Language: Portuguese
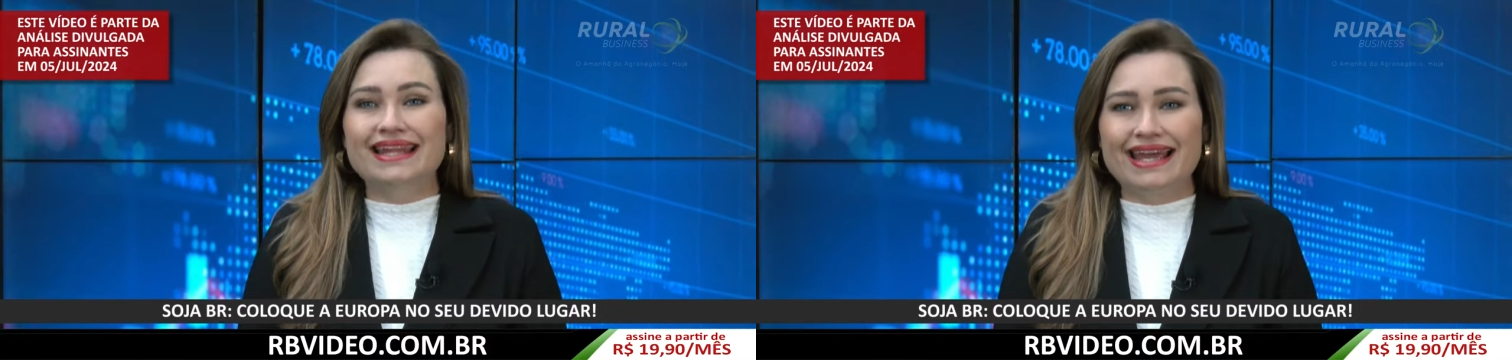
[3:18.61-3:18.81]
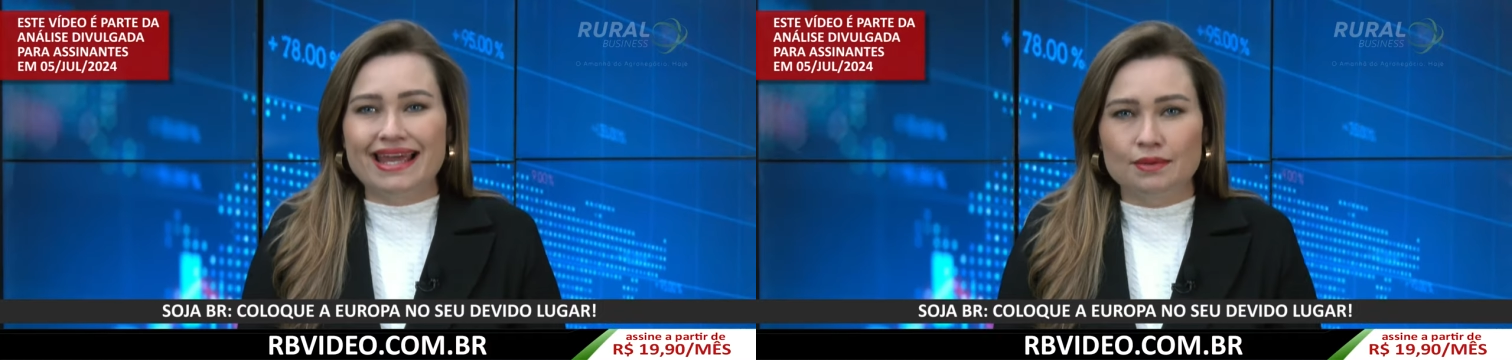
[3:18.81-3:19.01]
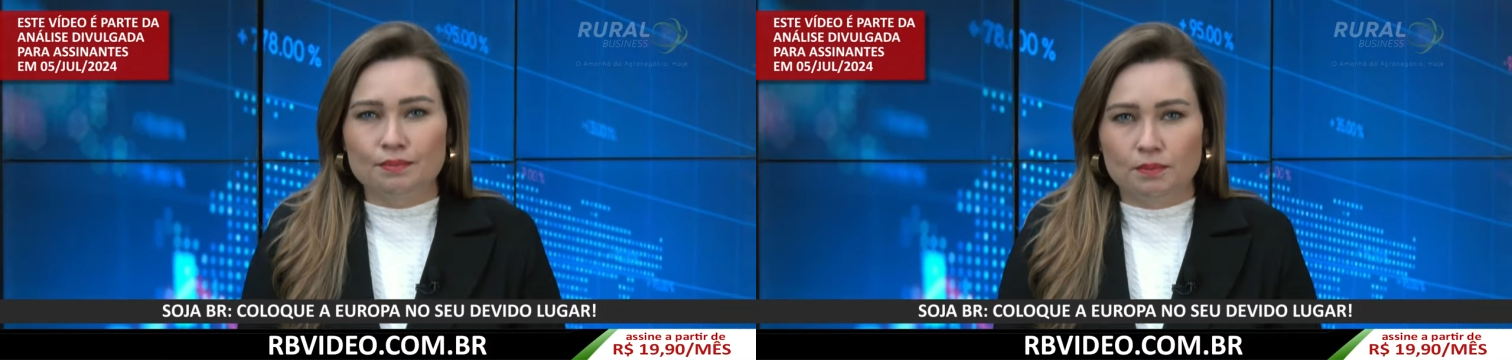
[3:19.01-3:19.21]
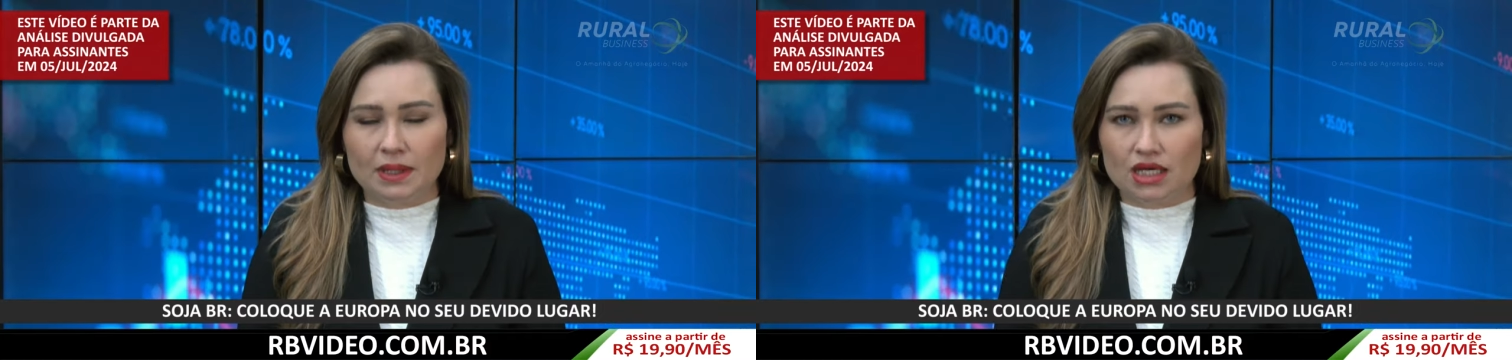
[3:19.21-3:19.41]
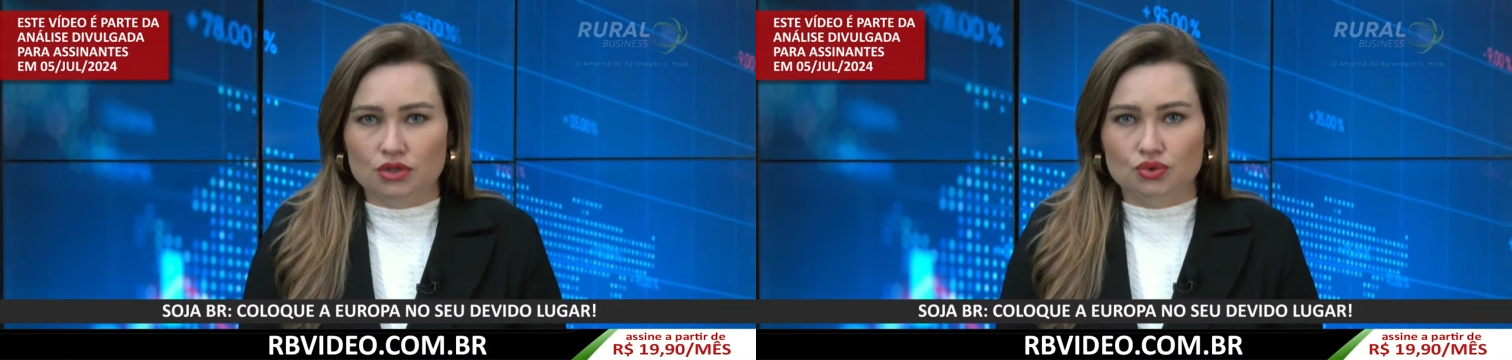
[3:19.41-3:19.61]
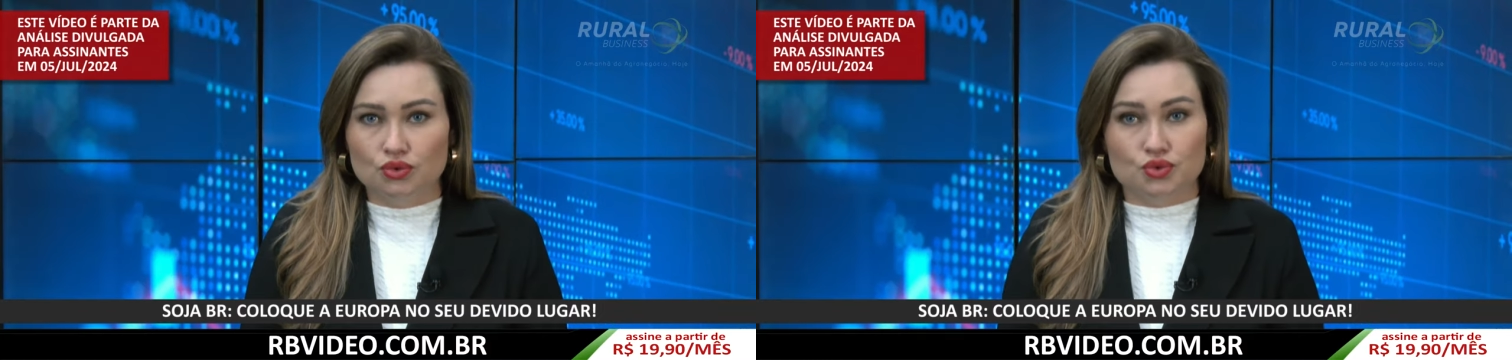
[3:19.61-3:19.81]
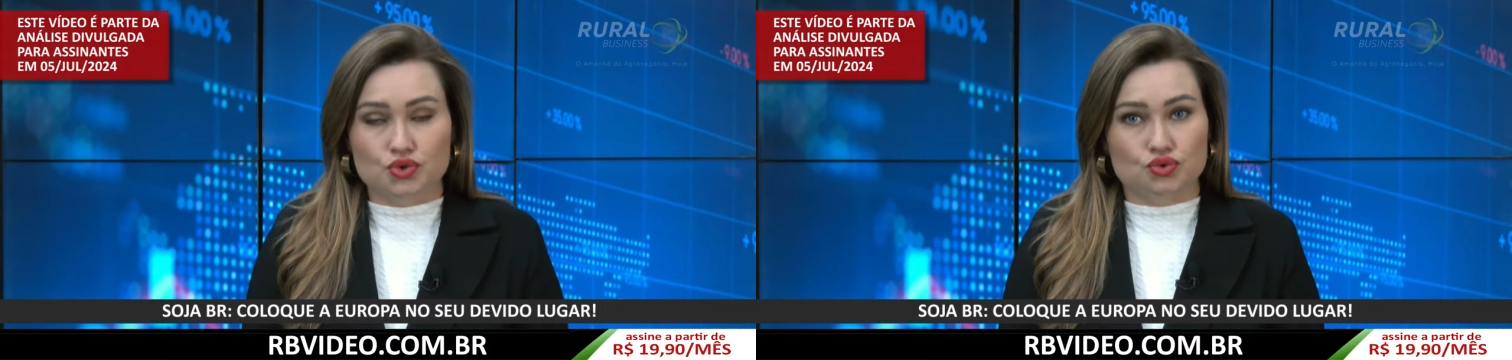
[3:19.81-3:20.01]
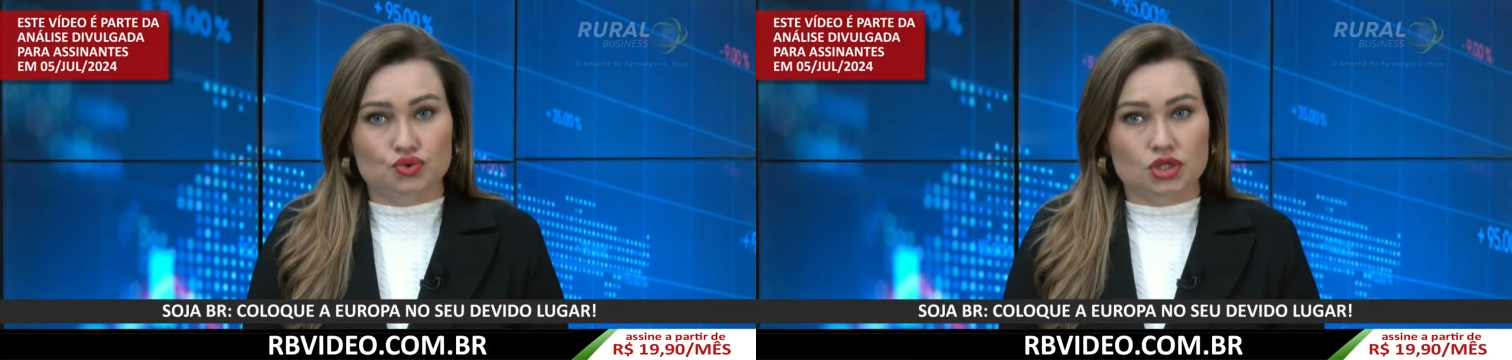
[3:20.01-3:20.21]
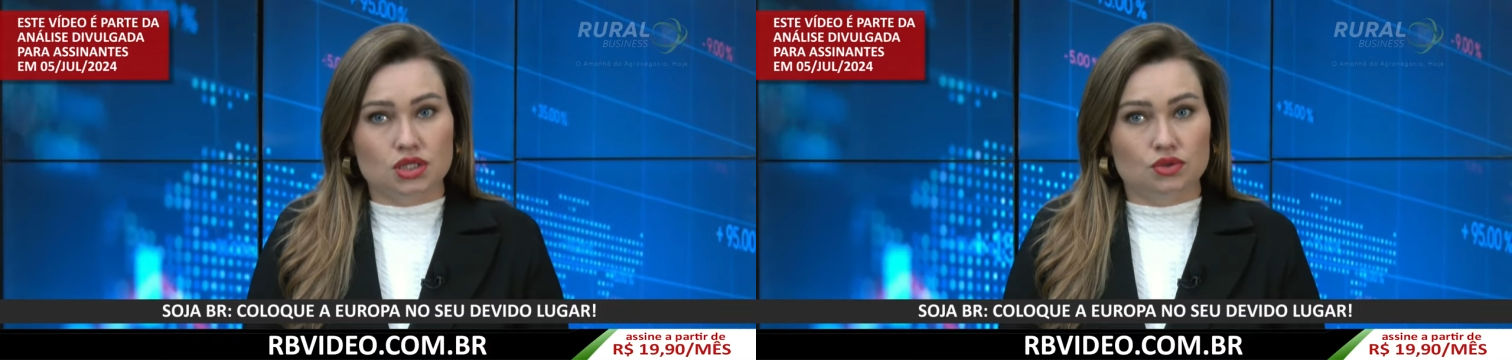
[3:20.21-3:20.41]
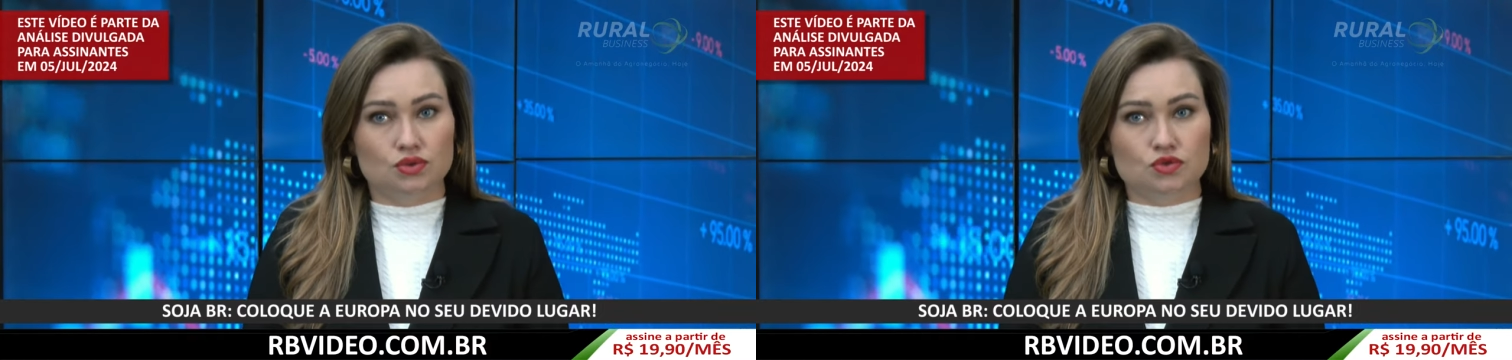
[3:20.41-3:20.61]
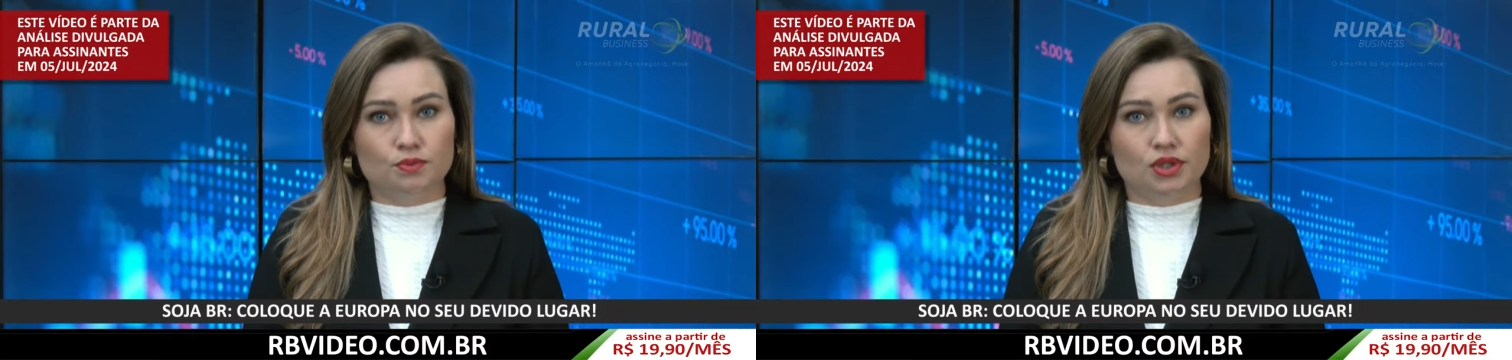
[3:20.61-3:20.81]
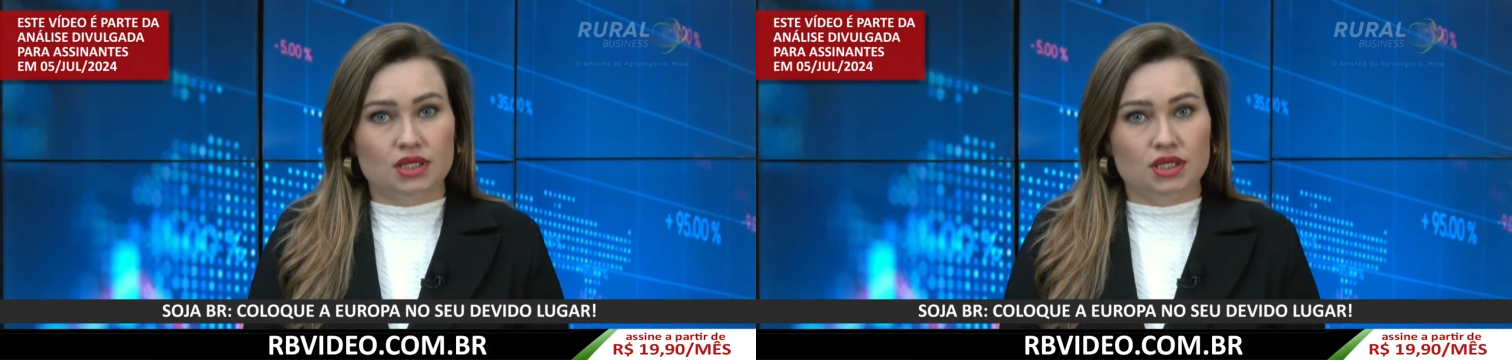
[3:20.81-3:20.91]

nem perto dos sugeridos